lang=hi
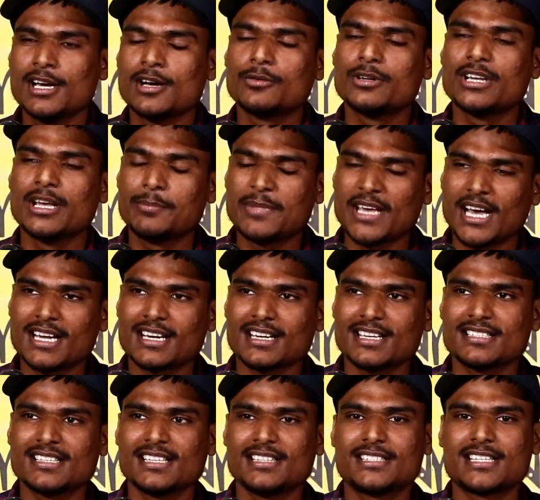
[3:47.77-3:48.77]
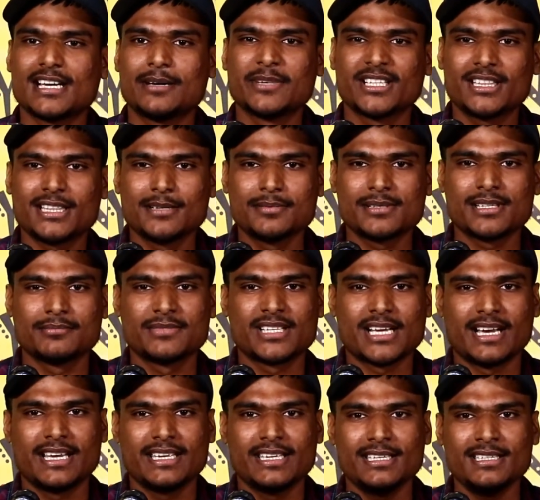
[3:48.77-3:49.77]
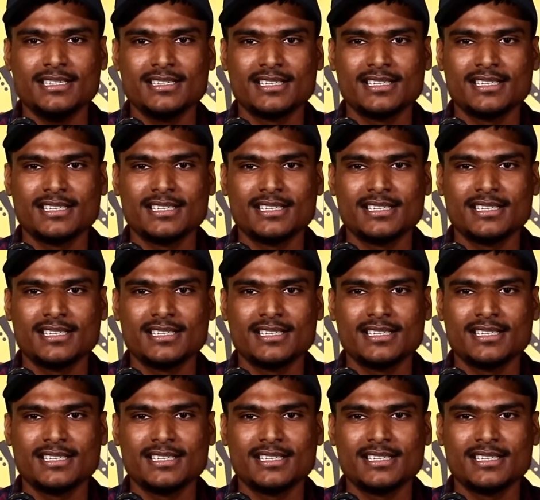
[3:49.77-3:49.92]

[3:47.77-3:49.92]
उन्हें प्यार का सच्चा मतलब समझाई